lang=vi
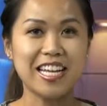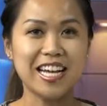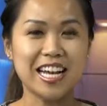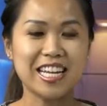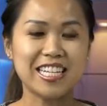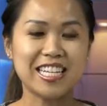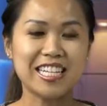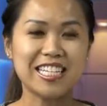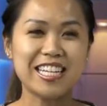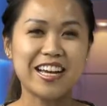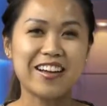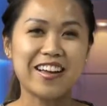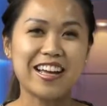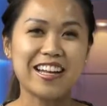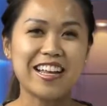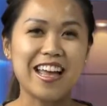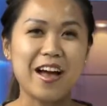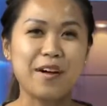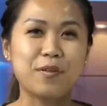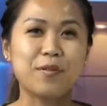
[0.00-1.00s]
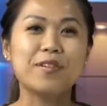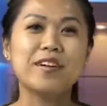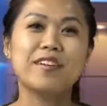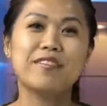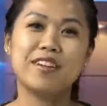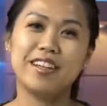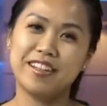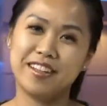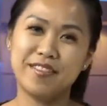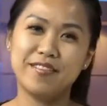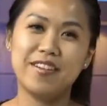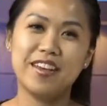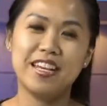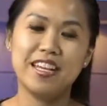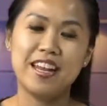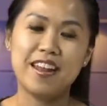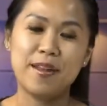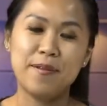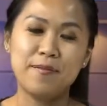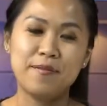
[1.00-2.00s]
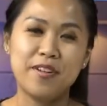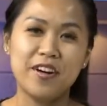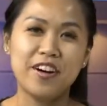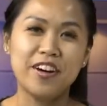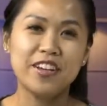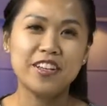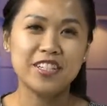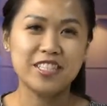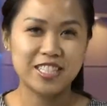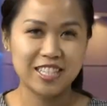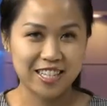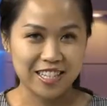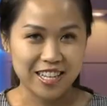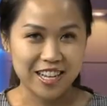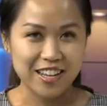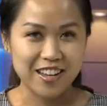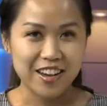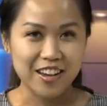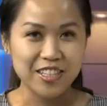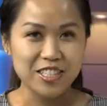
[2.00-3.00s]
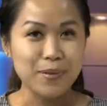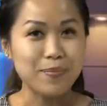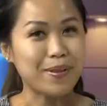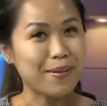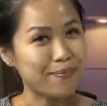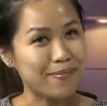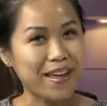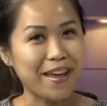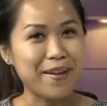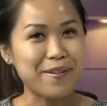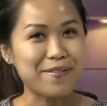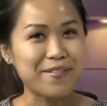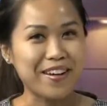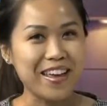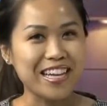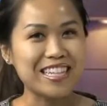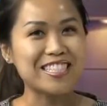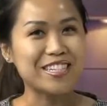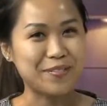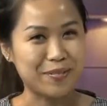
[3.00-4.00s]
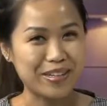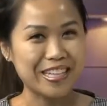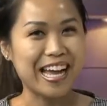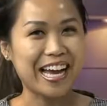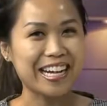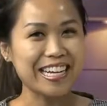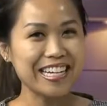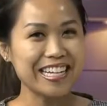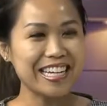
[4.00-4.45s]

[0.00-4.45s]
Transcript: Anh kính chào khán giả của Người Việt TV đã đến với chương trình Thế giới trong tầm tay với anh Trần Nguyên Thắng.